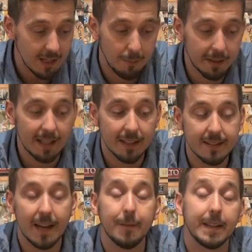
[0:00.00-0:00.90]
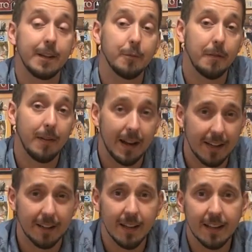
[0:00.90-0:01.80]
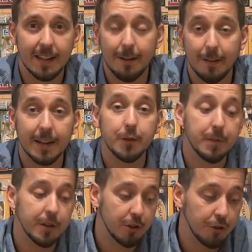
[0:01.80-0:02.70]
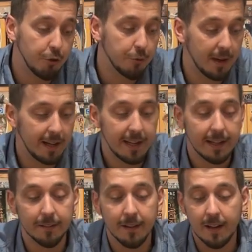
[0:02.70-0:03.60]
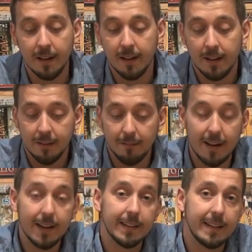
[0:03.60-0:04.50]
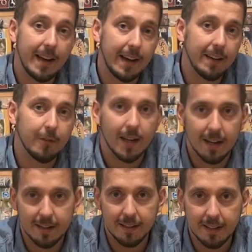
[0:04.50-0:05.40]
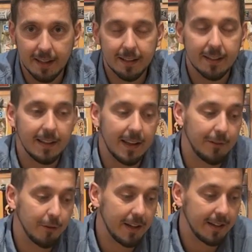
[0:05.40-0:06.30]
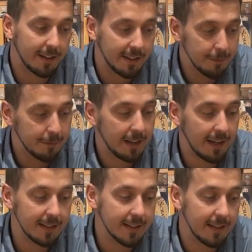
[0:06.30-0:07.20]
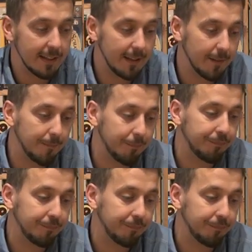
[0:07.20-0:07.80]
Aber da ist einfach der überfahrene, der erfahrene Spieler schon überlegen, weil er den einen oder anderen Trick, den einen oder anderen Kniff kennt. Äh,